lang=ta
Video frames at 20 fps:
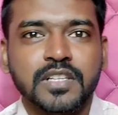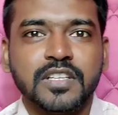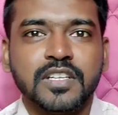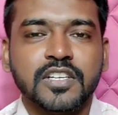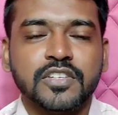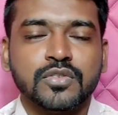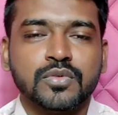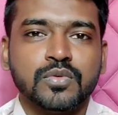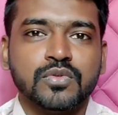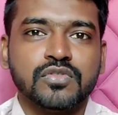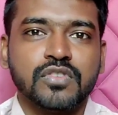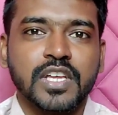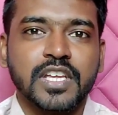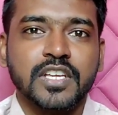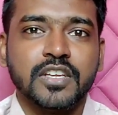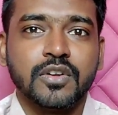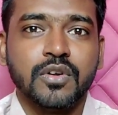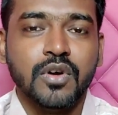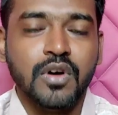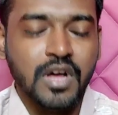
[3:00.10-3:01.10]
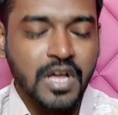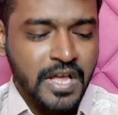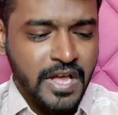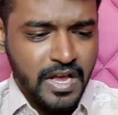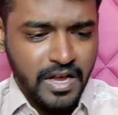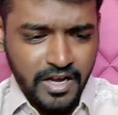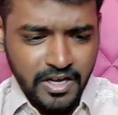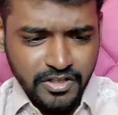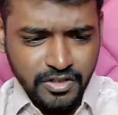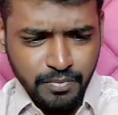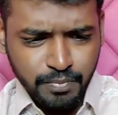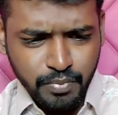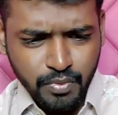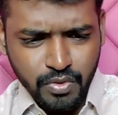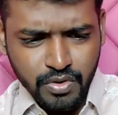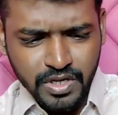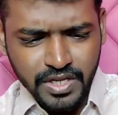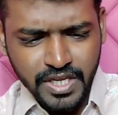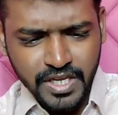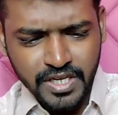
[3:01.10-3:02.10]
பார்த்தீங்கன்னா சுவிட்ச் ஆகிக்கிறோம் அது
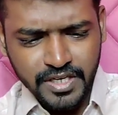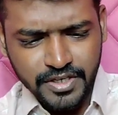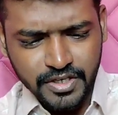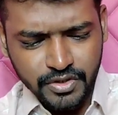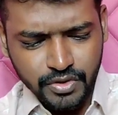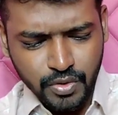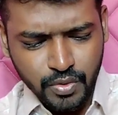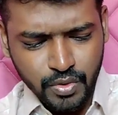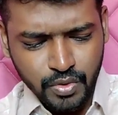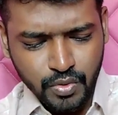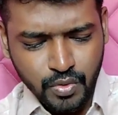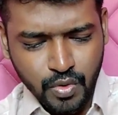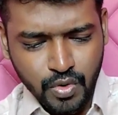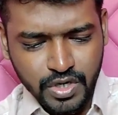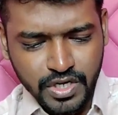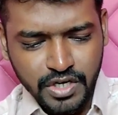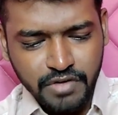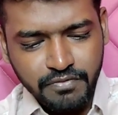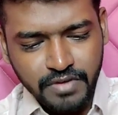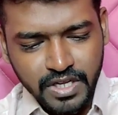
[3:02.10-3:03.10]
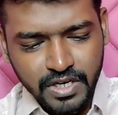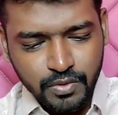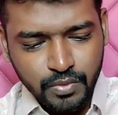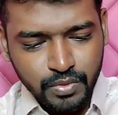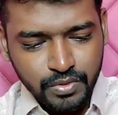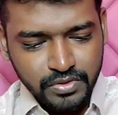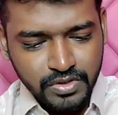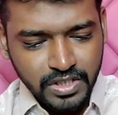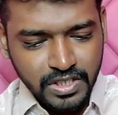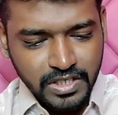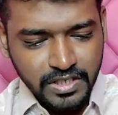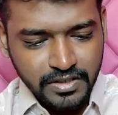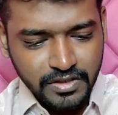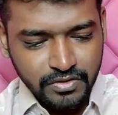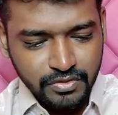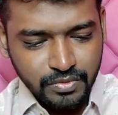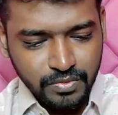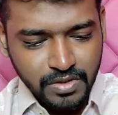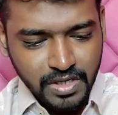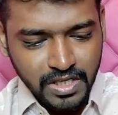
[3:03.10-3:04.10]
போக ஏதோ ஒரு கோட்டிங் வேறு
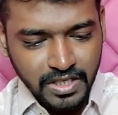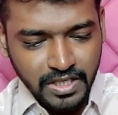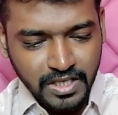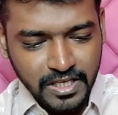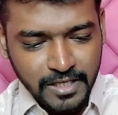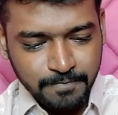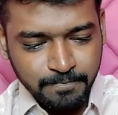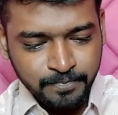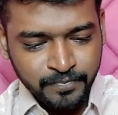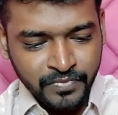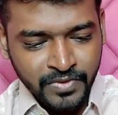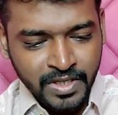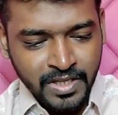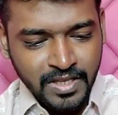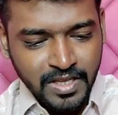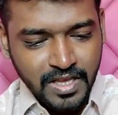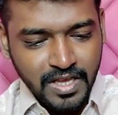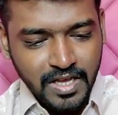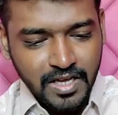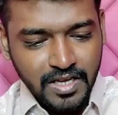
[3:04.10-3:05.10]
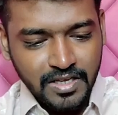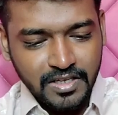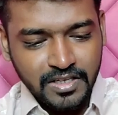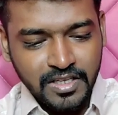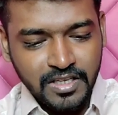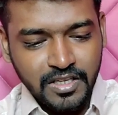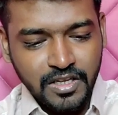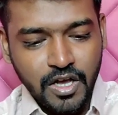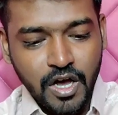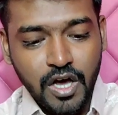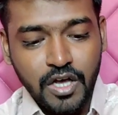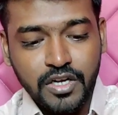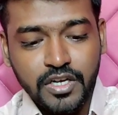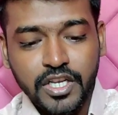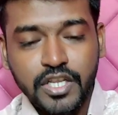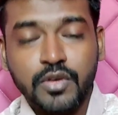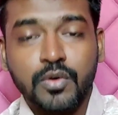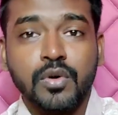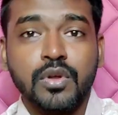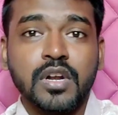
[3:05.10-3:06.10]
கொடுத்துருக்கதா சொன்னாங்க ஆ
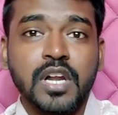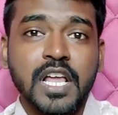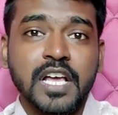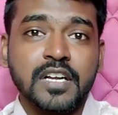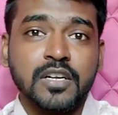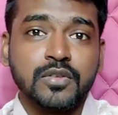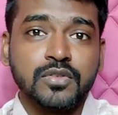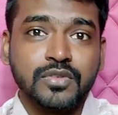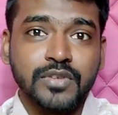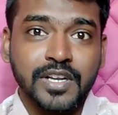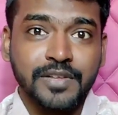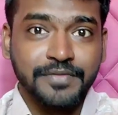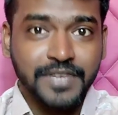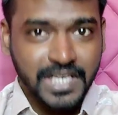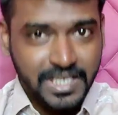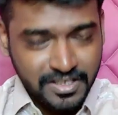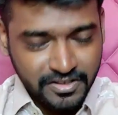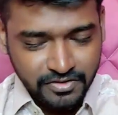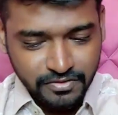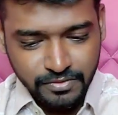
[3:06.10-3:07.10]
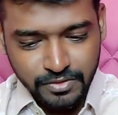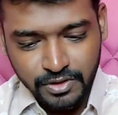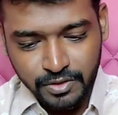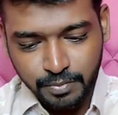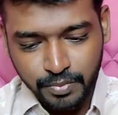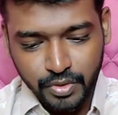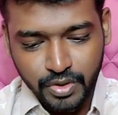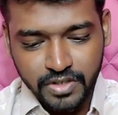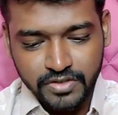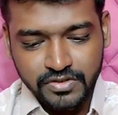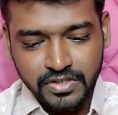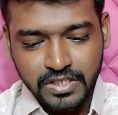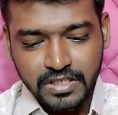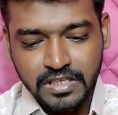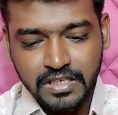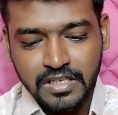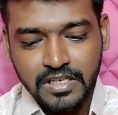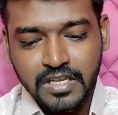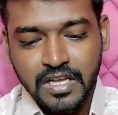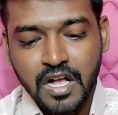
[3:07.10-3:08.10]
கார்னிங் கொரிலா க்ளோஸோட விக்டர்ஸ் வந்து ப்ரொடக்ஷன்
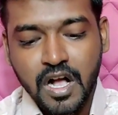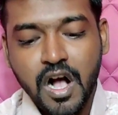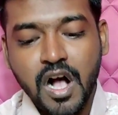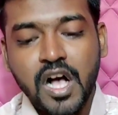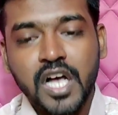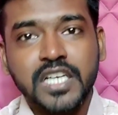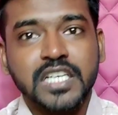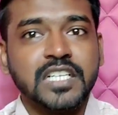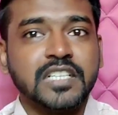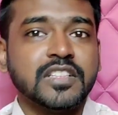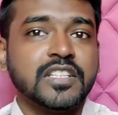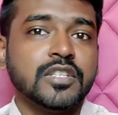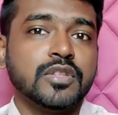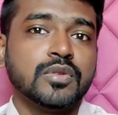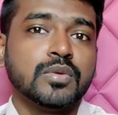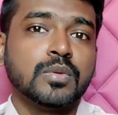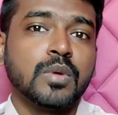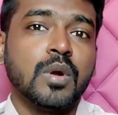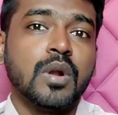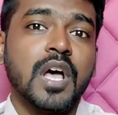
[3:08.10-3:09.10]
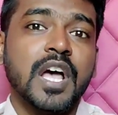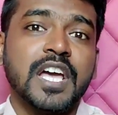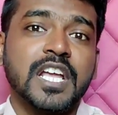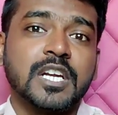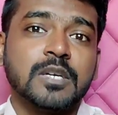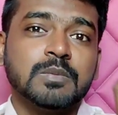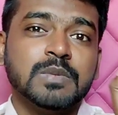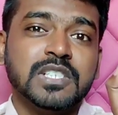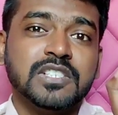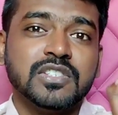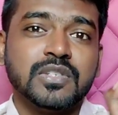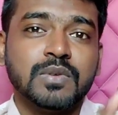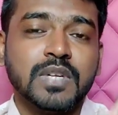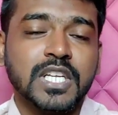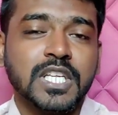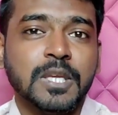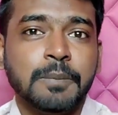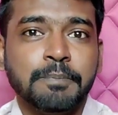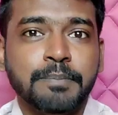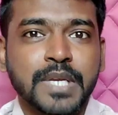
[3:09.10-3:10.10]
இருக்குது ஆயிரத்தி தொள்ளாயிரம் மினிட்ஸ்
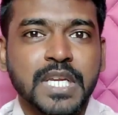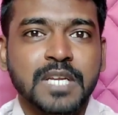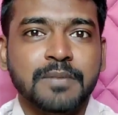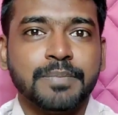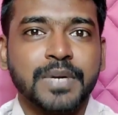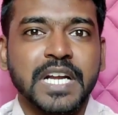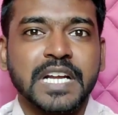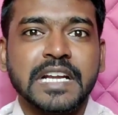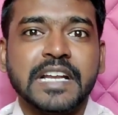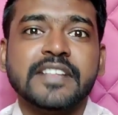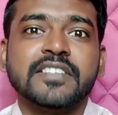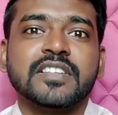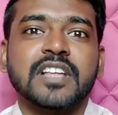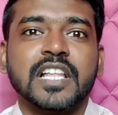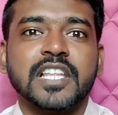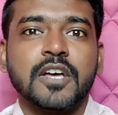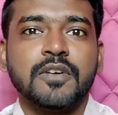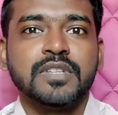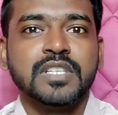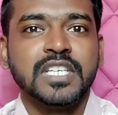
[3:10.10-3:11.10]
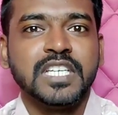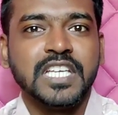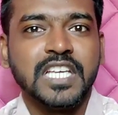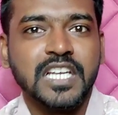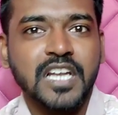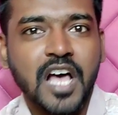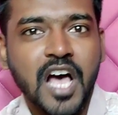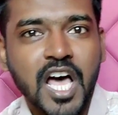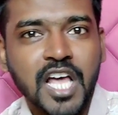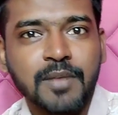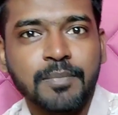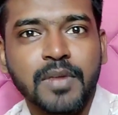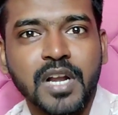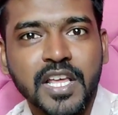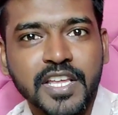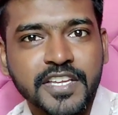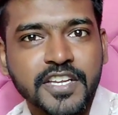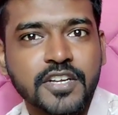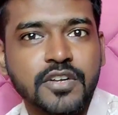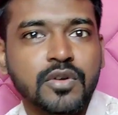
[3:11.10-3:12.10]
வரைக்கும் பீக் பிரைட்னஸ் அதாவது நீங்கள்
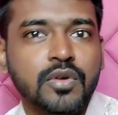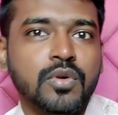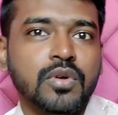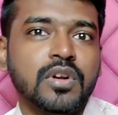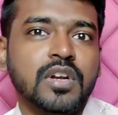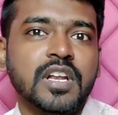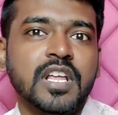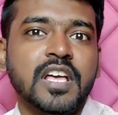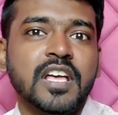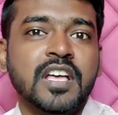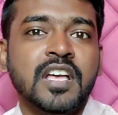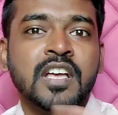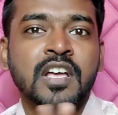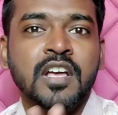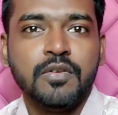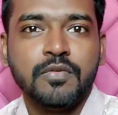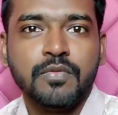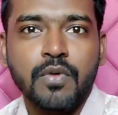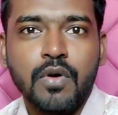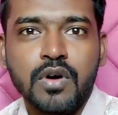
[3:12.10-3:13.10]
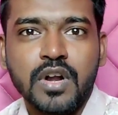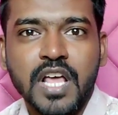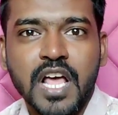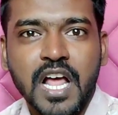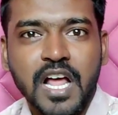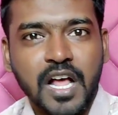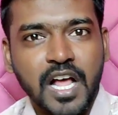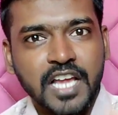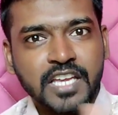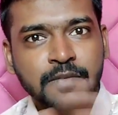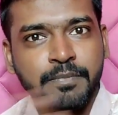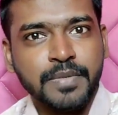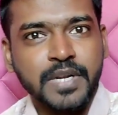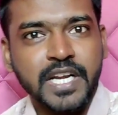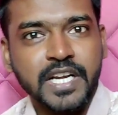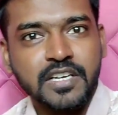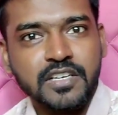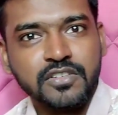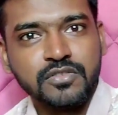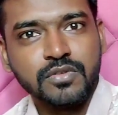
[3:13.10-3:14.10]
நார்மலாக இண்டோரில் ஃபோனை ஐ
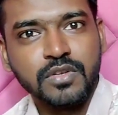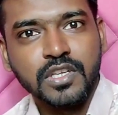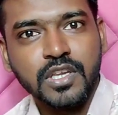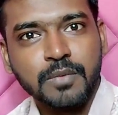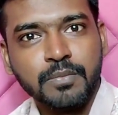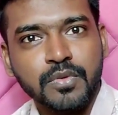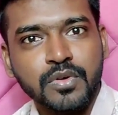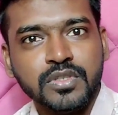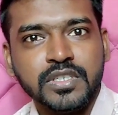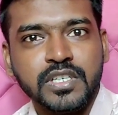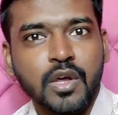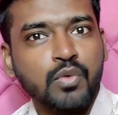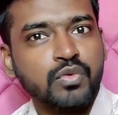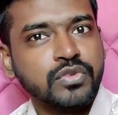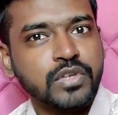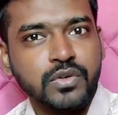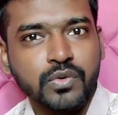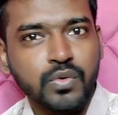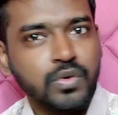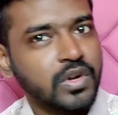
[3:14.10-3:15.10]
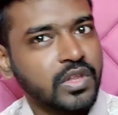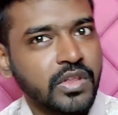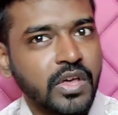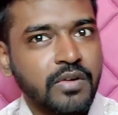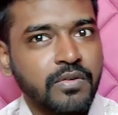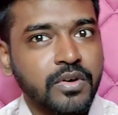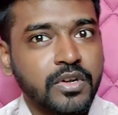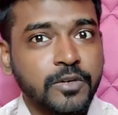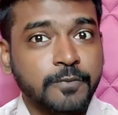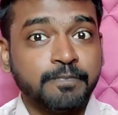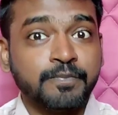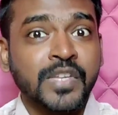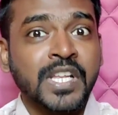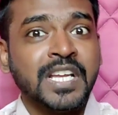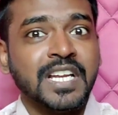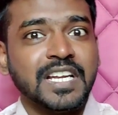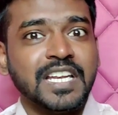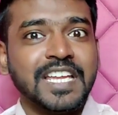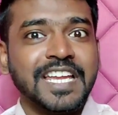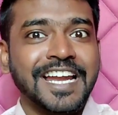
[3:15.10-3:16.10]
பிரைட்னஸ் வைக்கும் போது தௌசண்ட்குள்ளே தான் வரும்
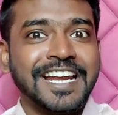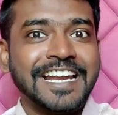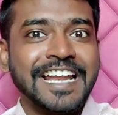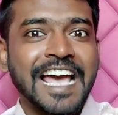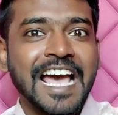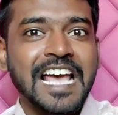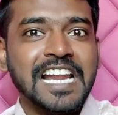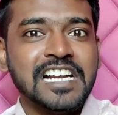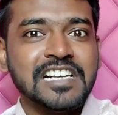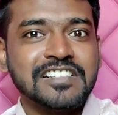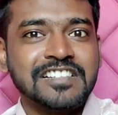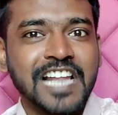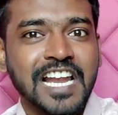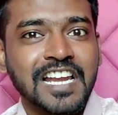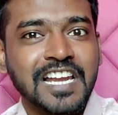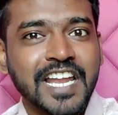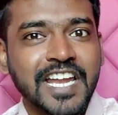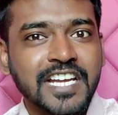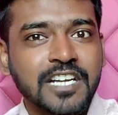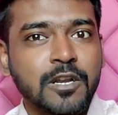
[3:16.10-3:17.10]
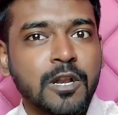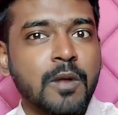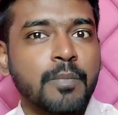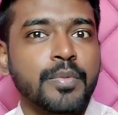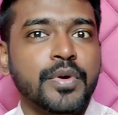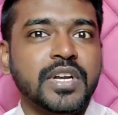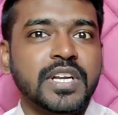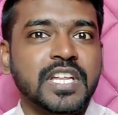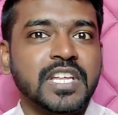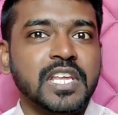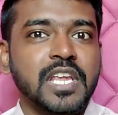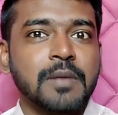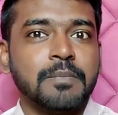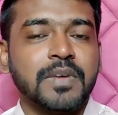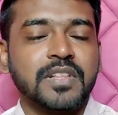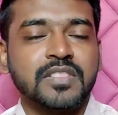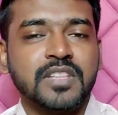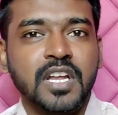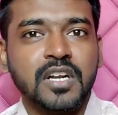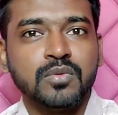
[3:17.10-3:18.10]
நீங்கள் டேரக்ட் சன்லைட்டில் போயிட்டீங்க
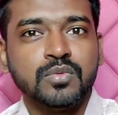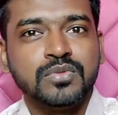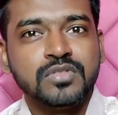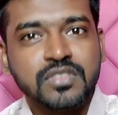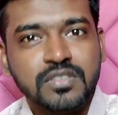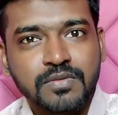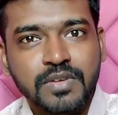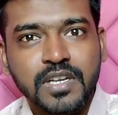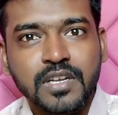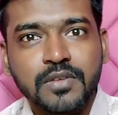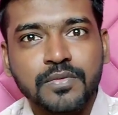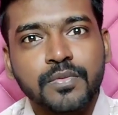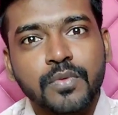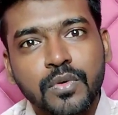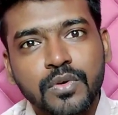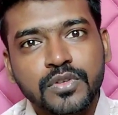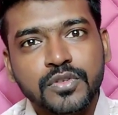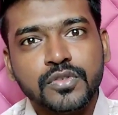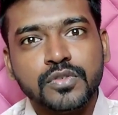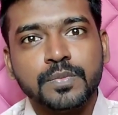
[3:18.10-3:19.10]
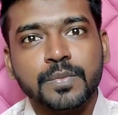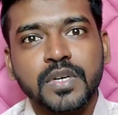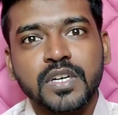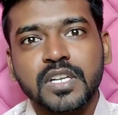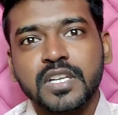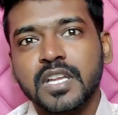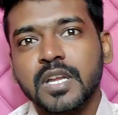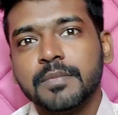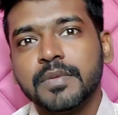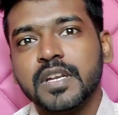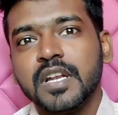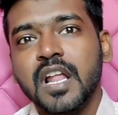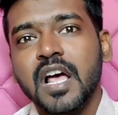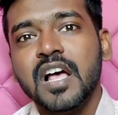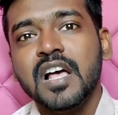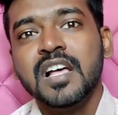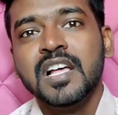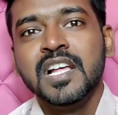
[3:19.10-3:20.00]
மத்தியானம் உச்சி வெயில் ஃபோன் யூஸ் பண்ணுறீங்க அப்படின்னா